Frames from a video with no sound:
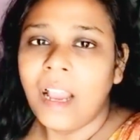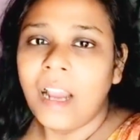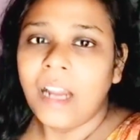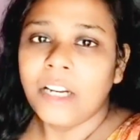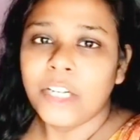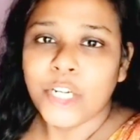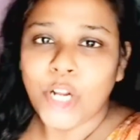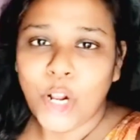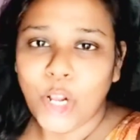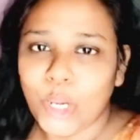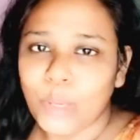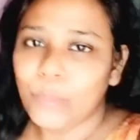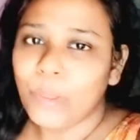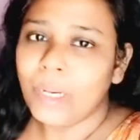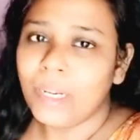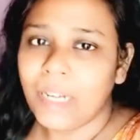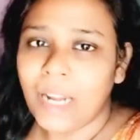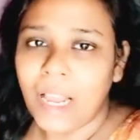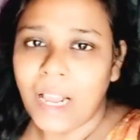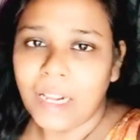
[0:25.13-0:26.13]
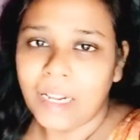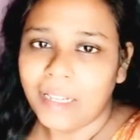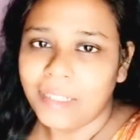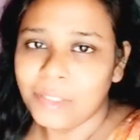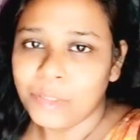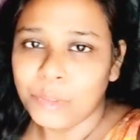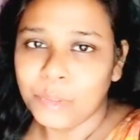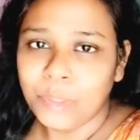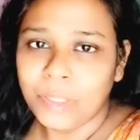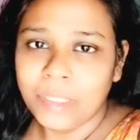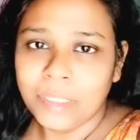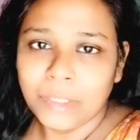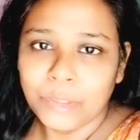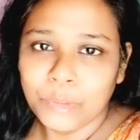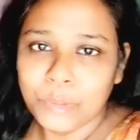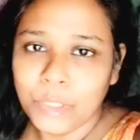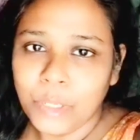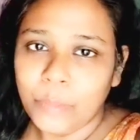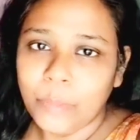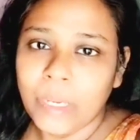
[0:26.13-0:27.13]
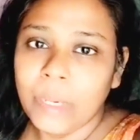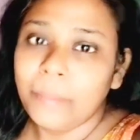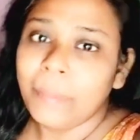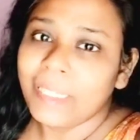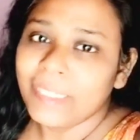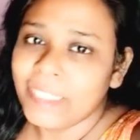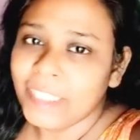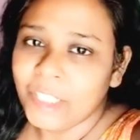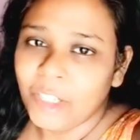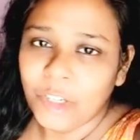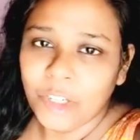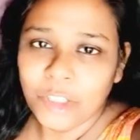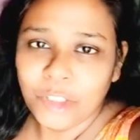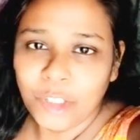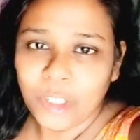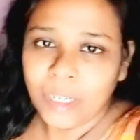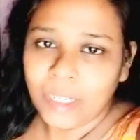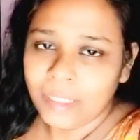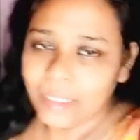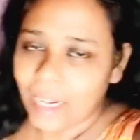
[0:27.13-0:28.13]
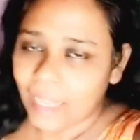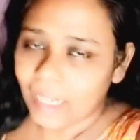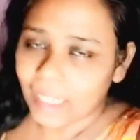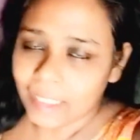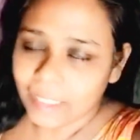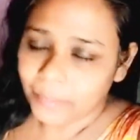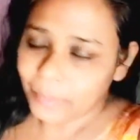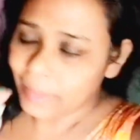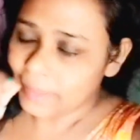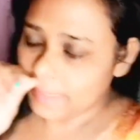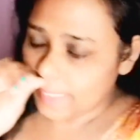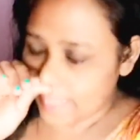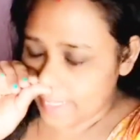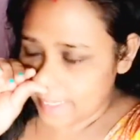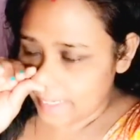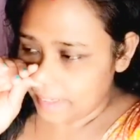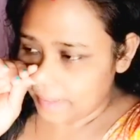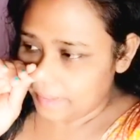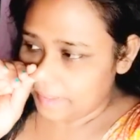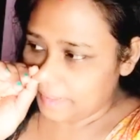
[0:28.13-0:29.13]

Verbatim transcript: আর সকালবেলা না কাজ করলে কিছুই হবে না বাসি ঘরে তো আর ডালা দেওয়া যায় না